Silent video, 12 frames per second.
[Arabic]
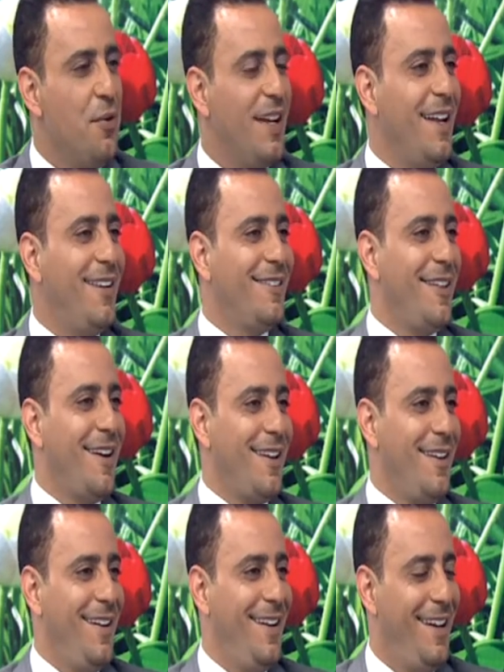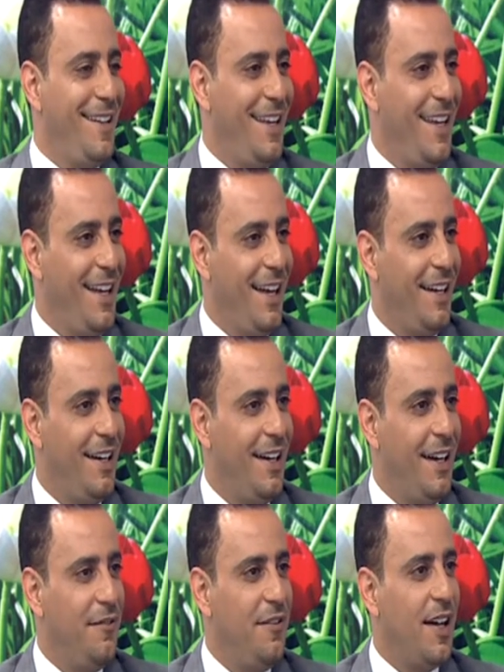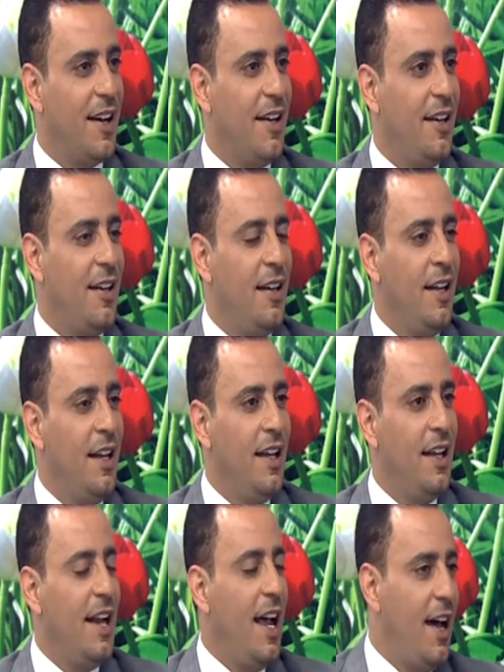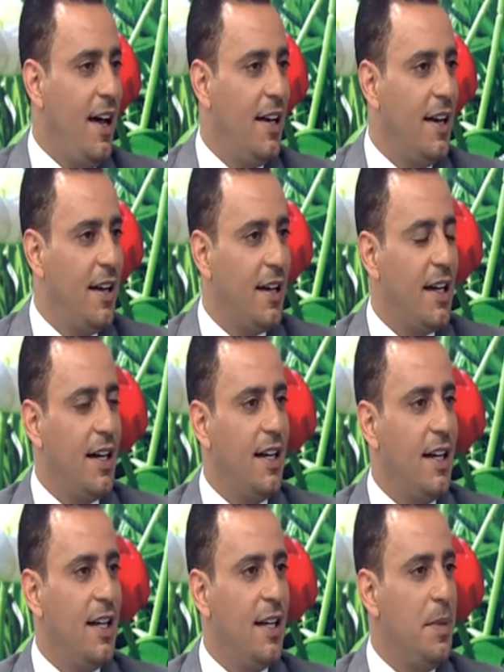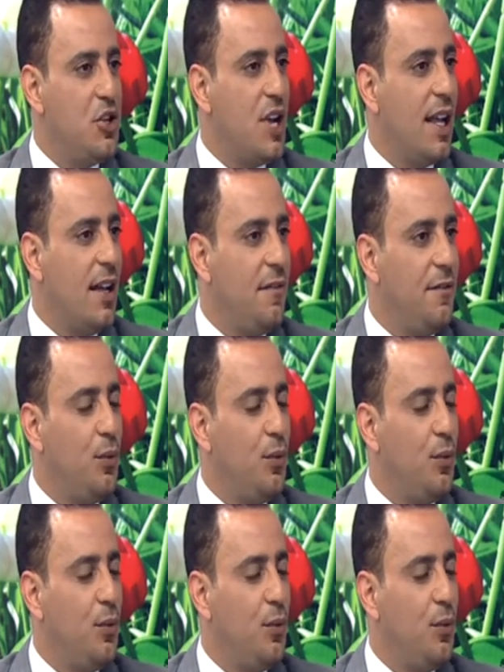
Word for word: وأنا أنتظر آه، هذه الفقرة لها علاقة بشغف